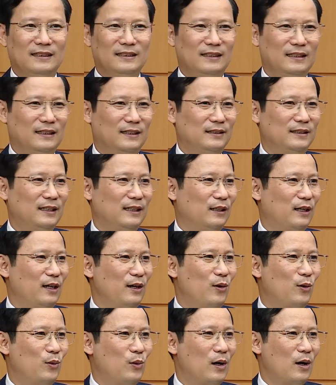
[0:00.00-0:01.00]
Thì có thể nói
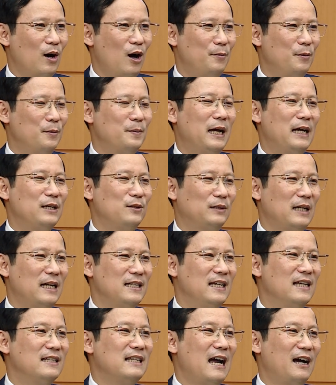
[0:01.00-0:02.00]
cuộc họp hôm nay chúng ta
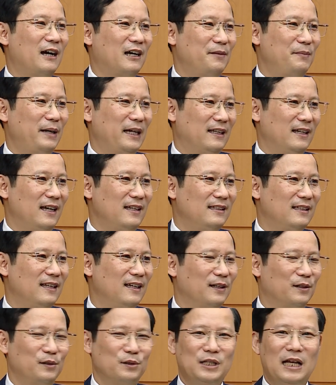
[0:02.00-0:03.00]
diễn ra cái mảnh đất
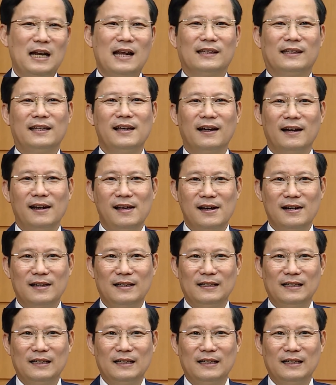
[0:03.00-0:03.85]
cũng rất là thiêng liêng